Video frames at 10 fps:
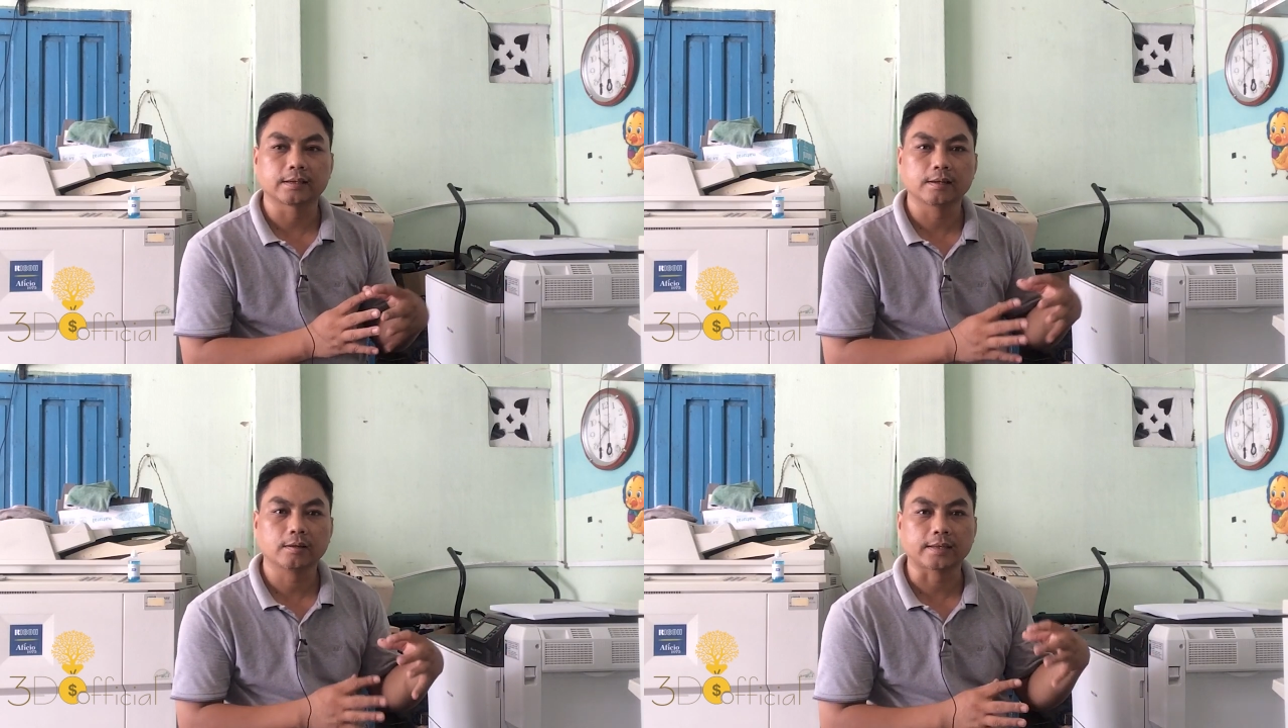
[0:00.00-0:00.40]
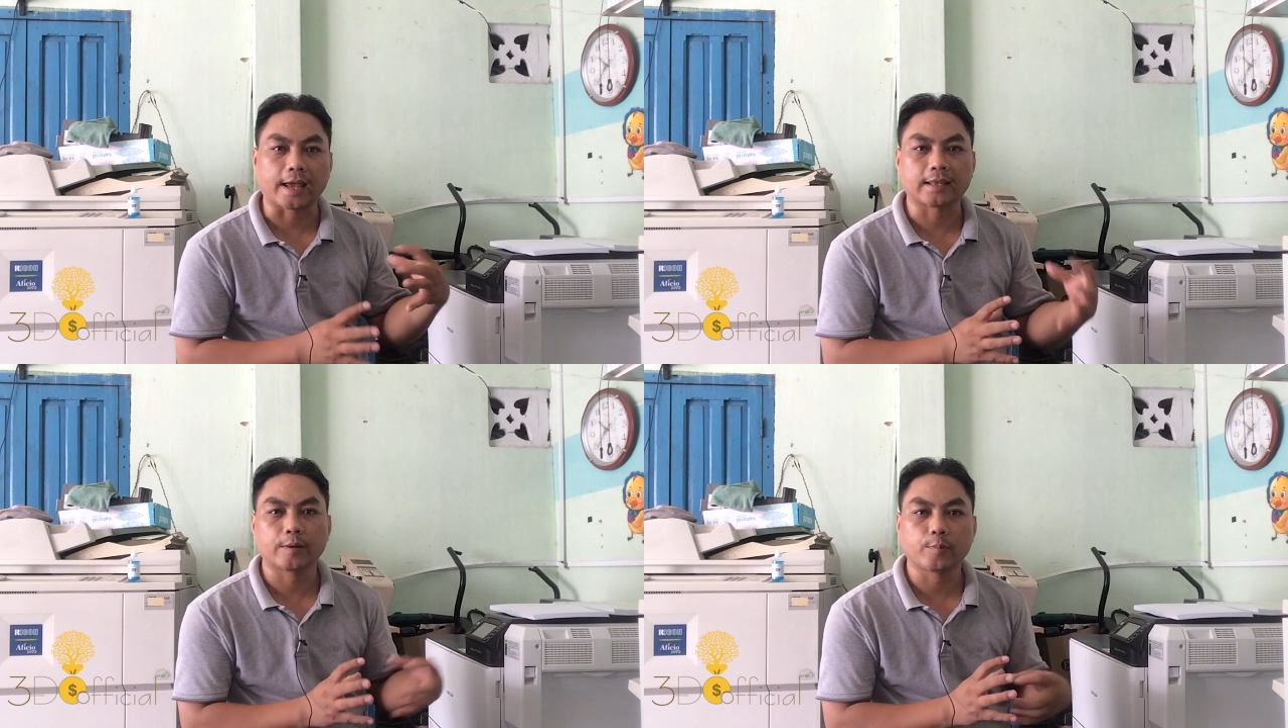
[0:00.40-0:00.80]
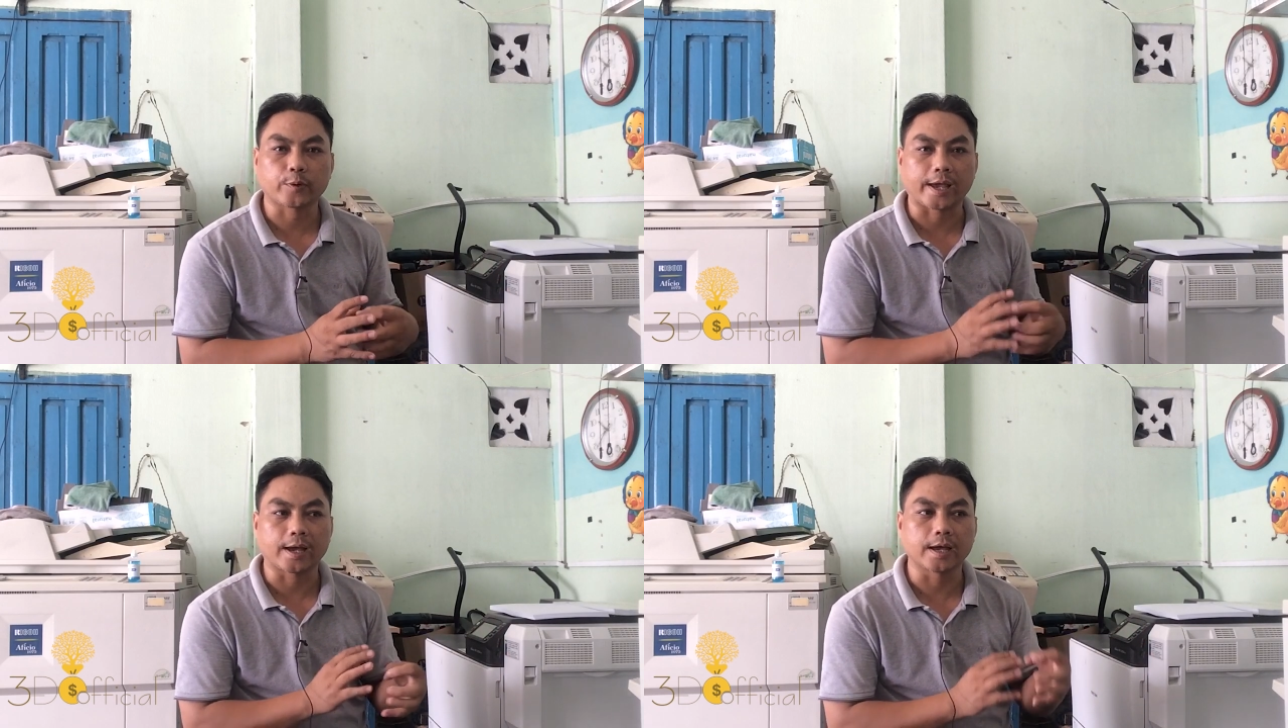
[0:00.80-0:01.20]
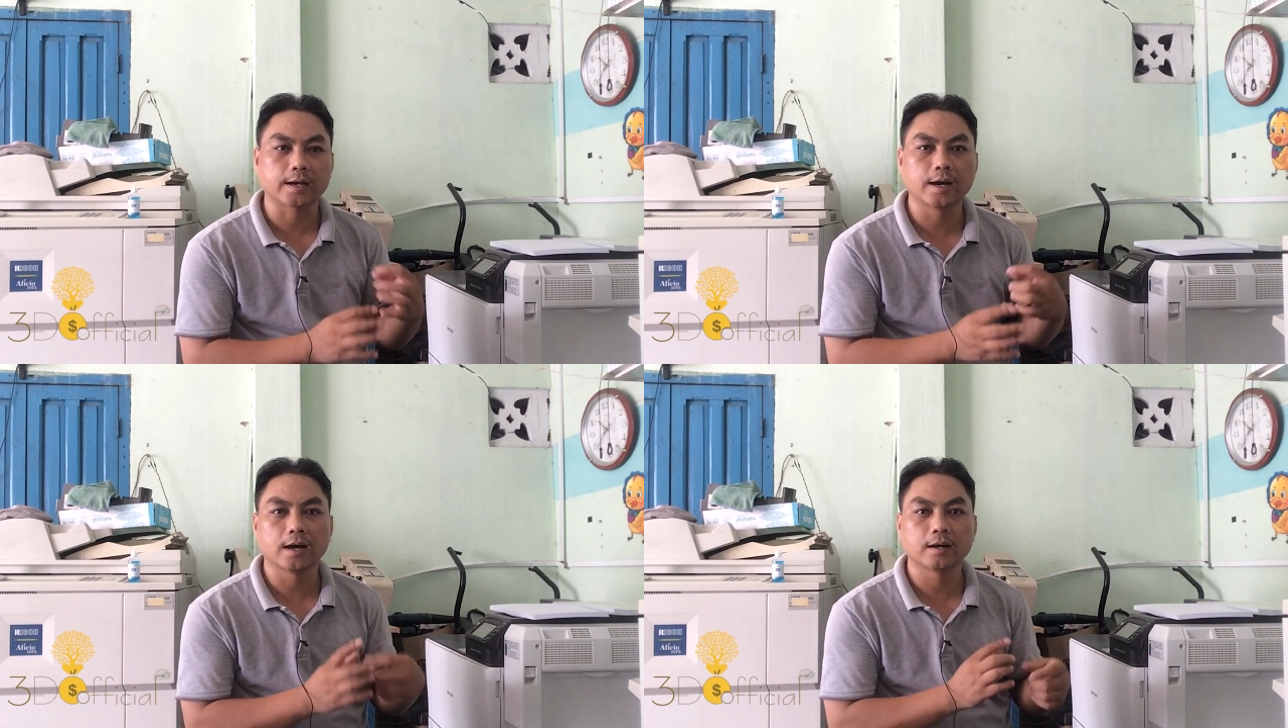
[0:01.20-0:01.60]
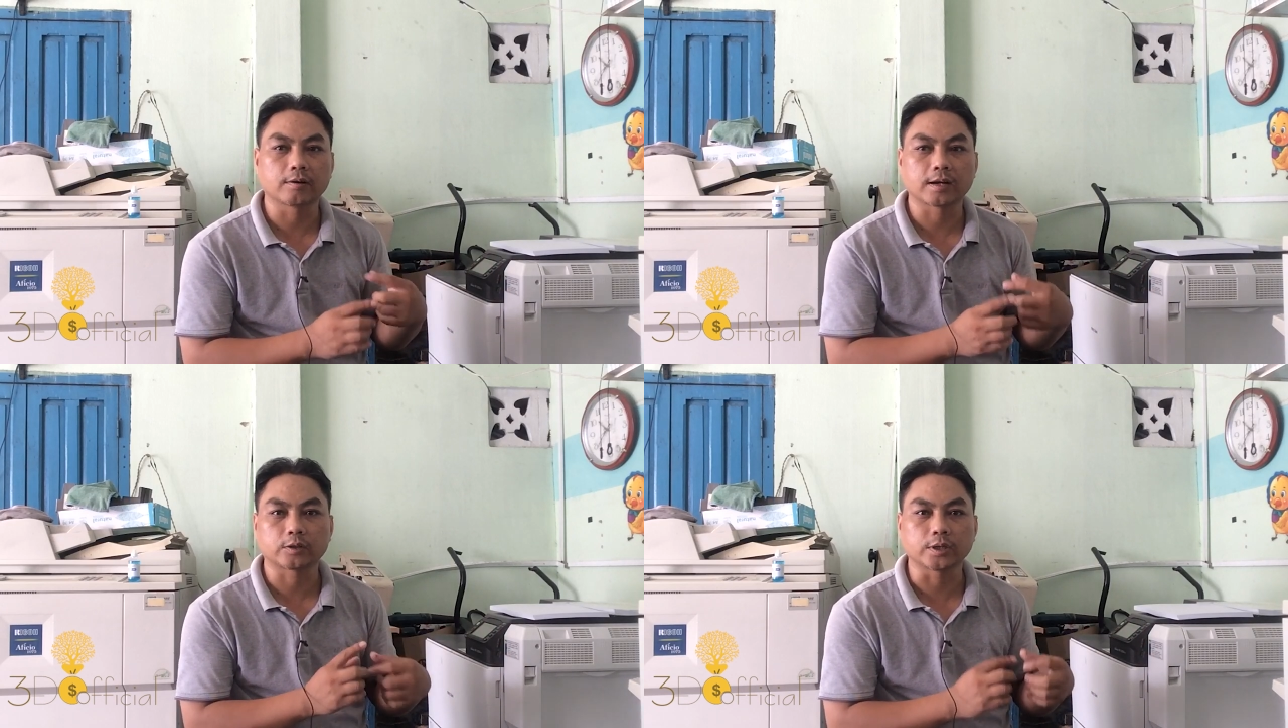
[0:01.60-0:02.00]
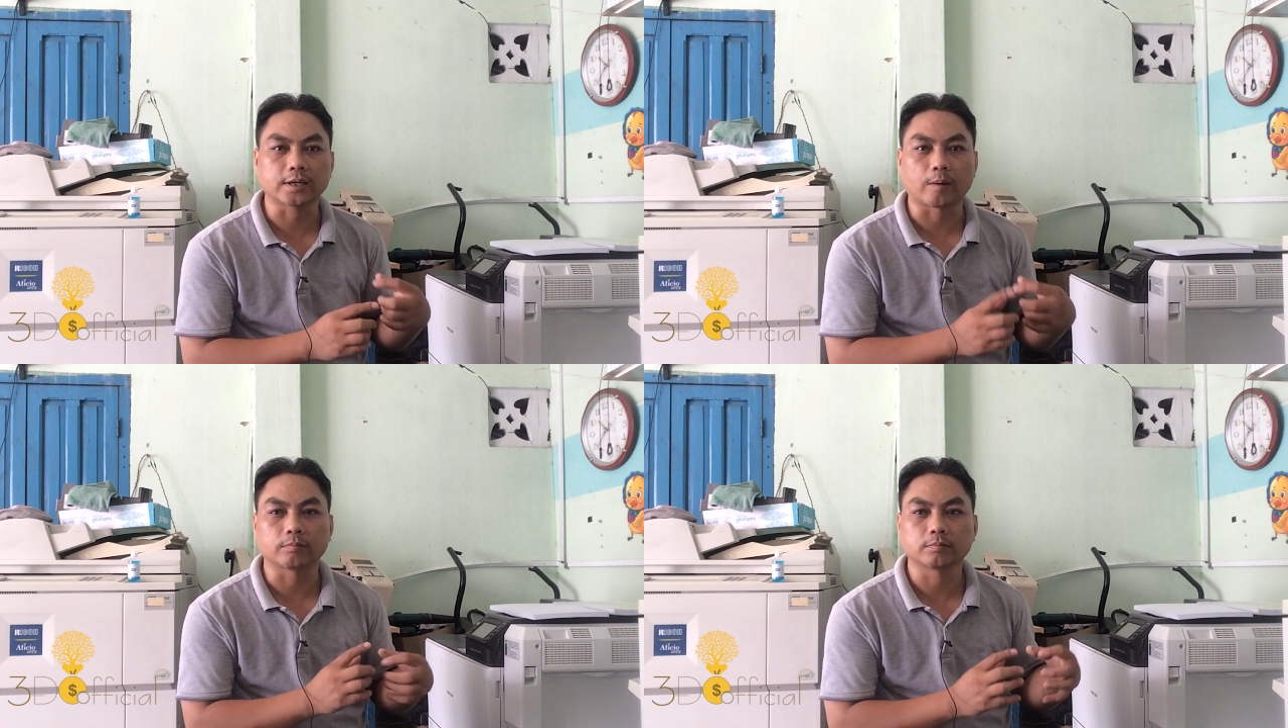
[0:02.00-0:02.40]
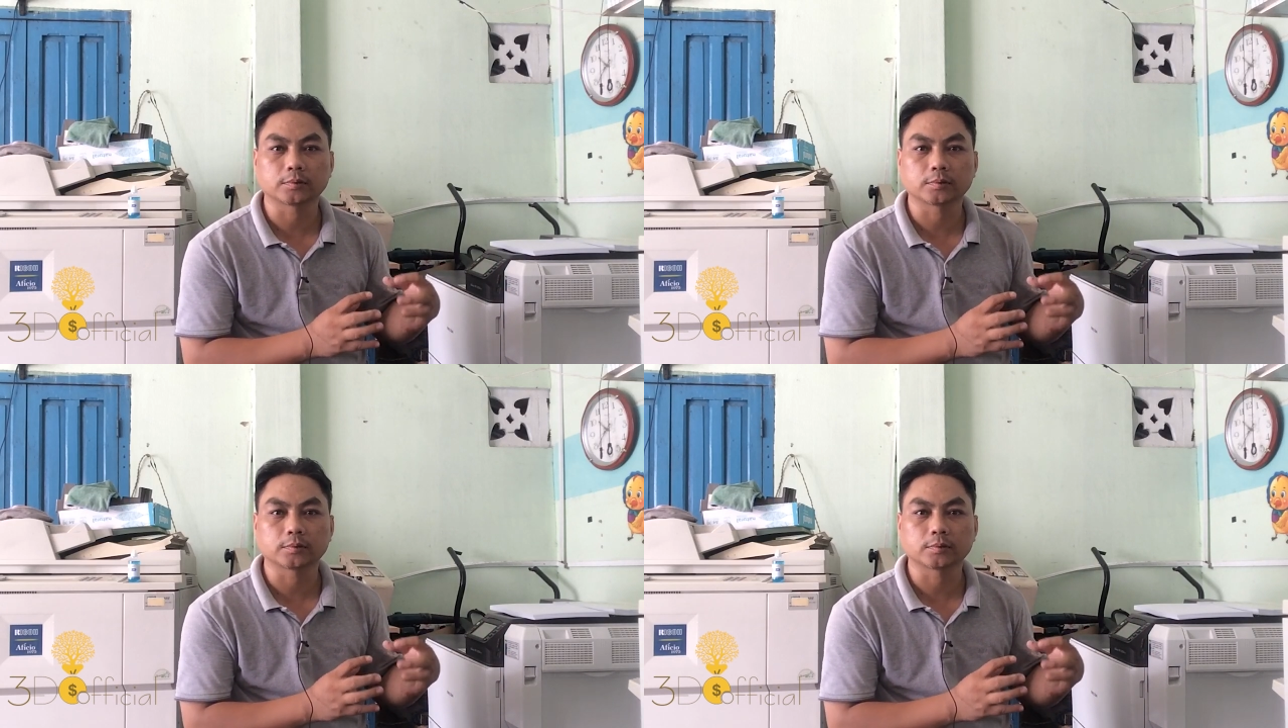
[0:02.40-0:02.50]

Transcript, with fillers: nó chạy theo một dạng hệ cơ gọi là chuyển động